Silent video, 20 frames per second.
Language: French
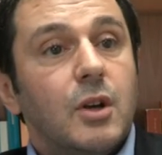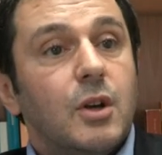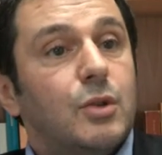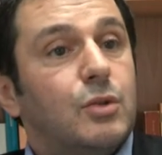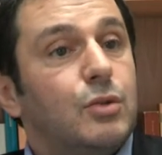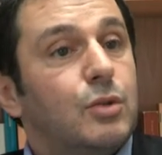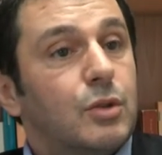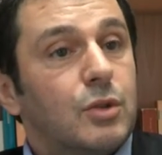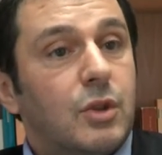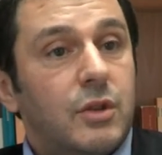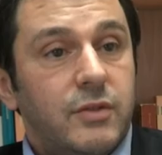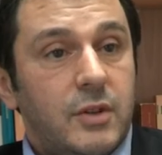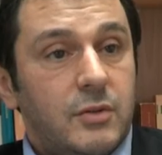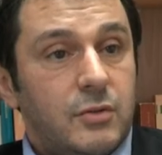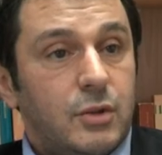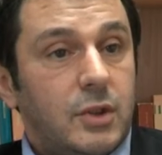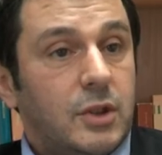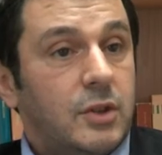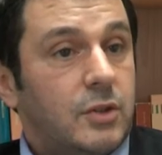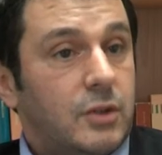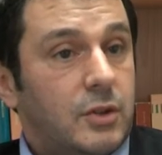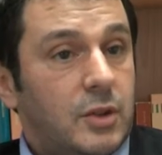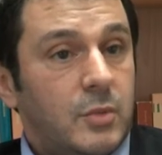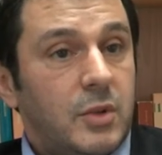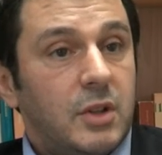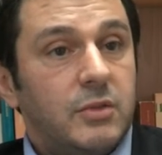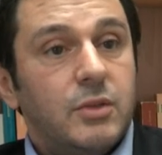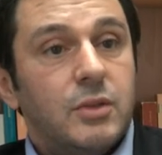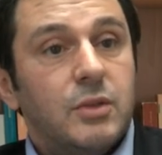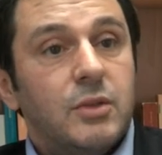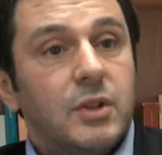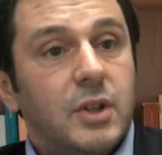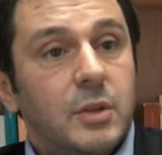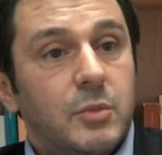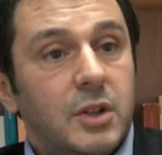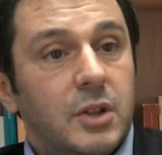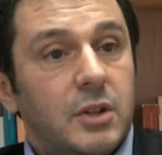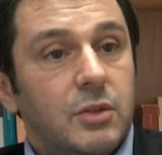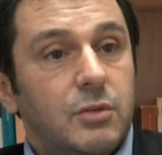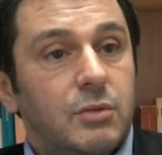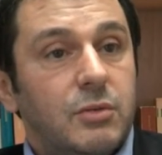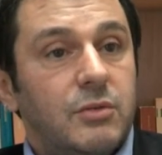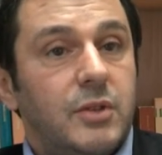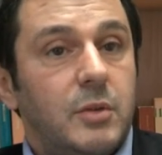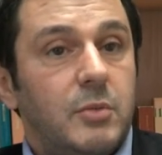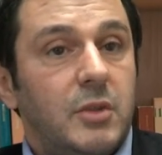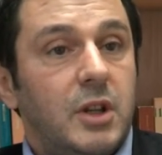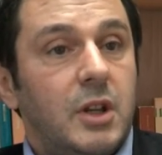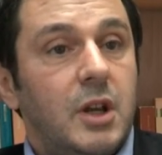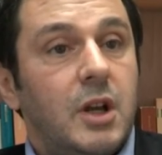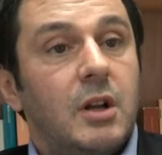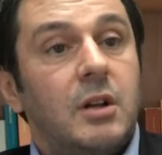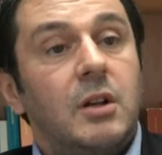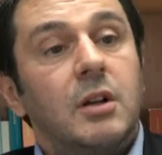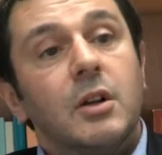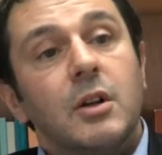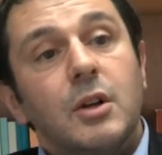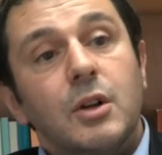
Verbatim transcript: D'autres favorisent, comme la France, la migration familiale.